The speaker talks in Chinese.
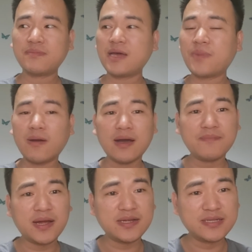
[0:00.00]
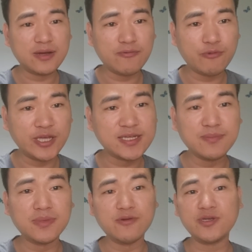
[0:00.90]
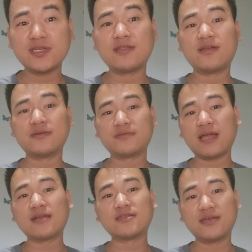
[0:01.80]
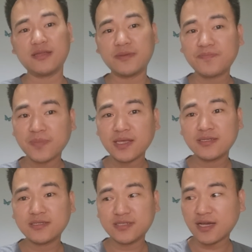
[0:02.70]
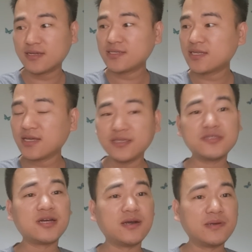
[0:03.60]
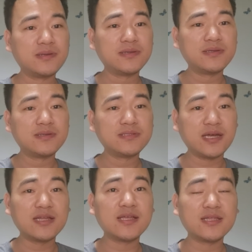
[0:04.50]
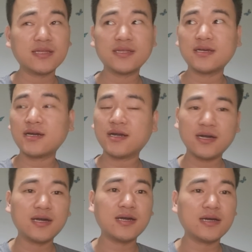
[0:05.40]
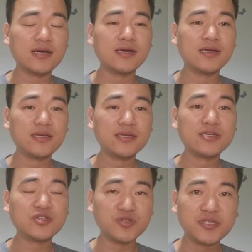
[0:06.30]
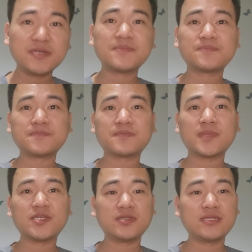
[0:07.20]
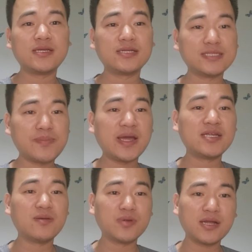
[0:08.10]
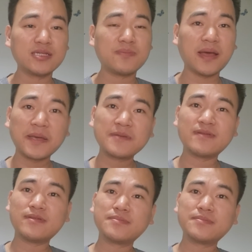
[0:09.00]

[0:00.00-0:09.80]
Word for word: 派保安把人家围在围在那里挡在那里，抢人家的遗照，抢人家的那个手机，那人家在拍照不让人家拍。